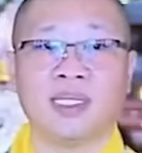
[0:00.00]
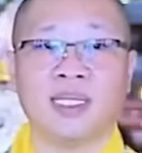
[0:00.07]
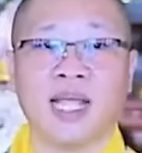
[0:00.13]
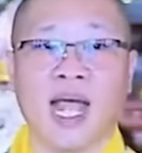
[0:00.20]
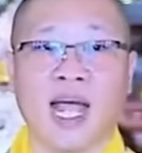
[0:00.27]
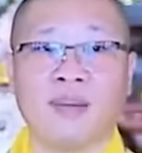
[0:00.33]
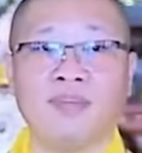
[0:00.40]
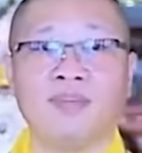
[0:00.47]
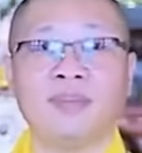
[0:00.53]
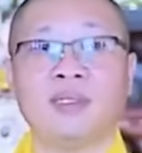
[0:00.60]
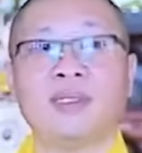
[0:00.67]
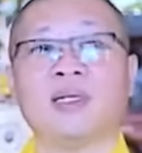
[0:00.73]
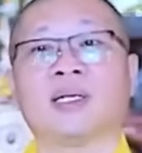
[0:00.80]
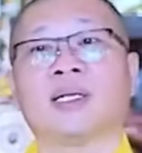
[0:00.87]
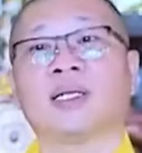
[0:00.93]
giảm
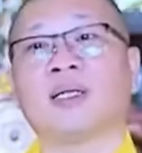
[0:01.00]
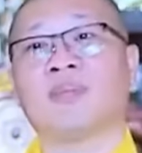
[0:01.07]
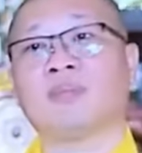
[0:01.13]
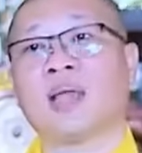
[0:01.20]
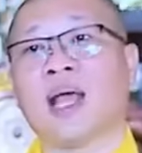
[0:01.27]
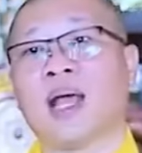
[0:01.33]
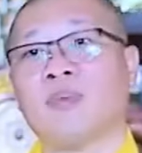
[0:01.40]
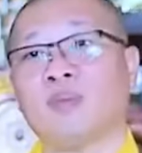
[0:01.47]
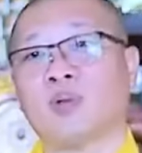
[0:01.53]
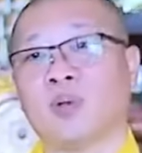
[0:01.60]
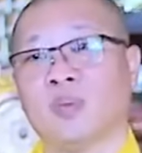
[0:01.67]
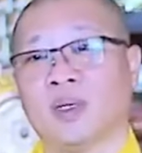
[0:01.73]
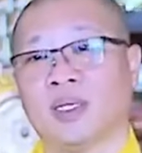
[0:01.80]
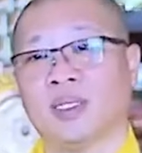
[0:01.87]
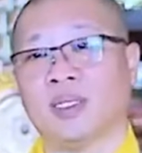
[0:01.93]
được cái tâm tham của
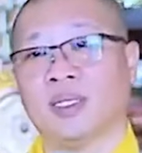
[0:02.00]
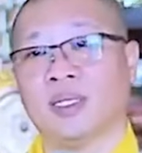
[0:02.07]
mình.